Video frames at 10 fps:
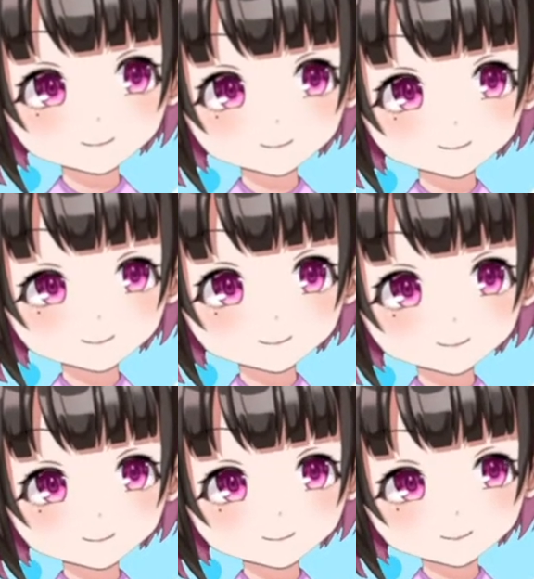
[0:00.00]

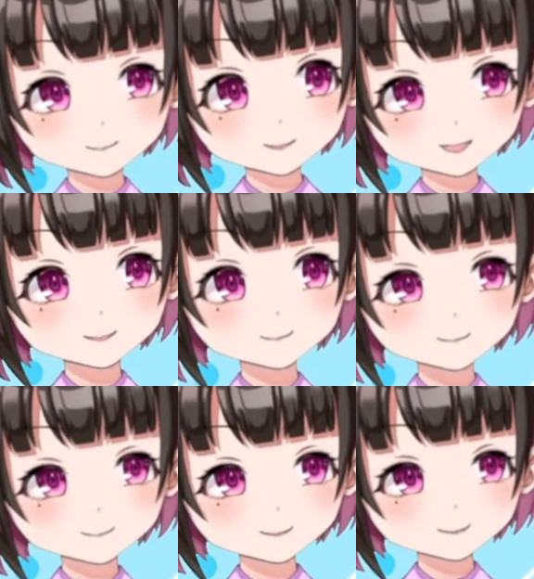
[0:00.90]
クリケット文化、北
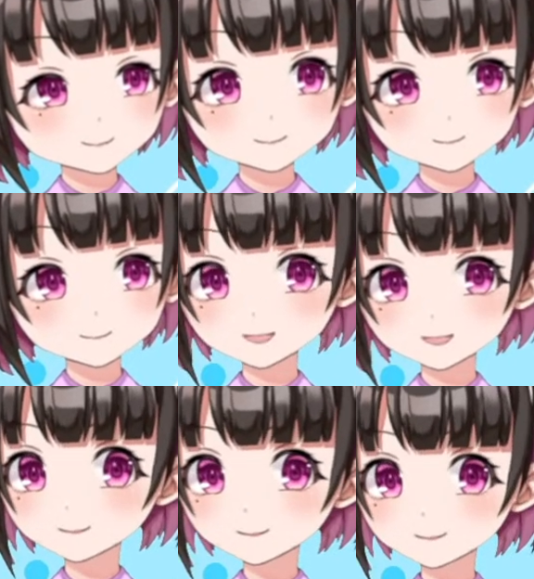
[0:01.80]
海道にはある
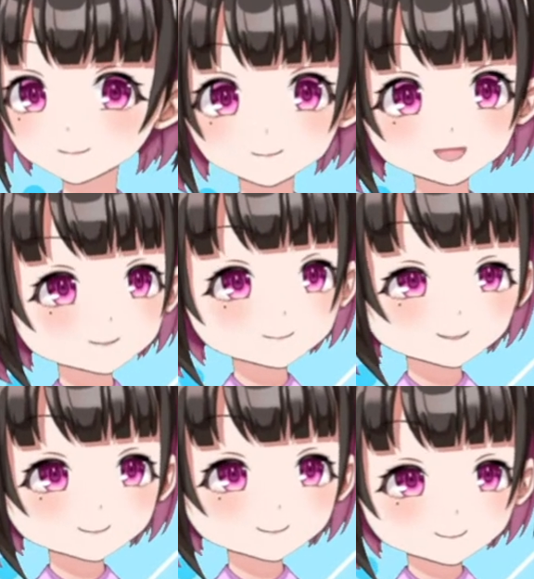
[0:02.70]
んですかね。
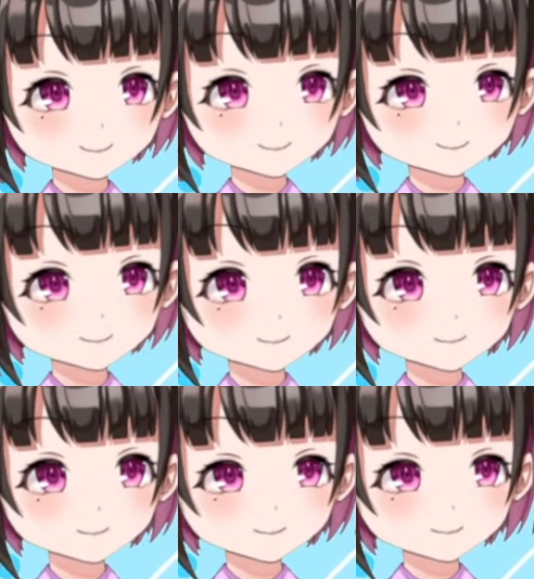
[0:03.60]
う
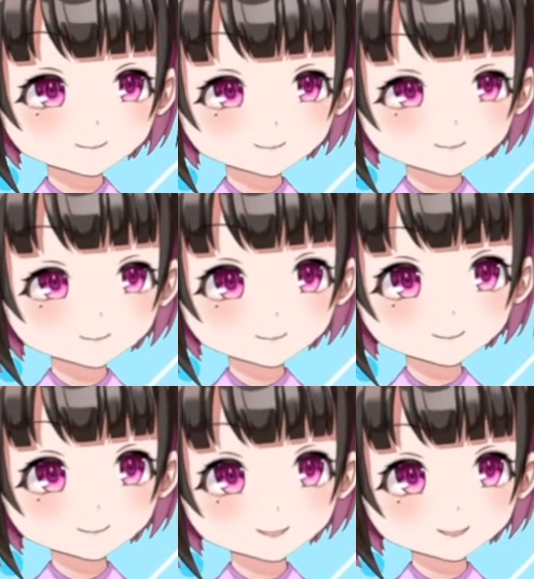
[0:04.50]
ん。
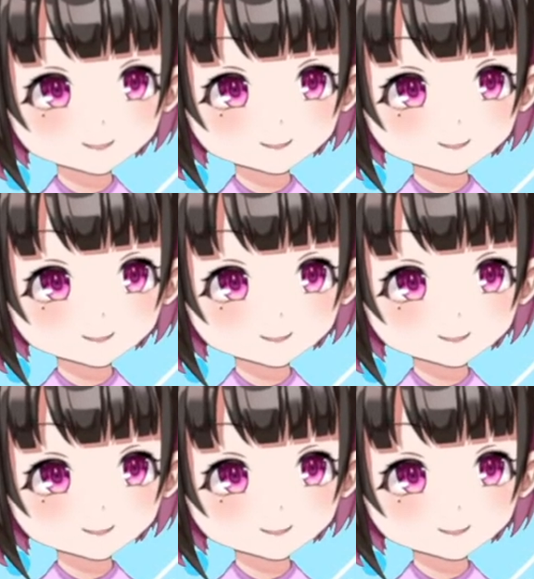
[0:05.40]
23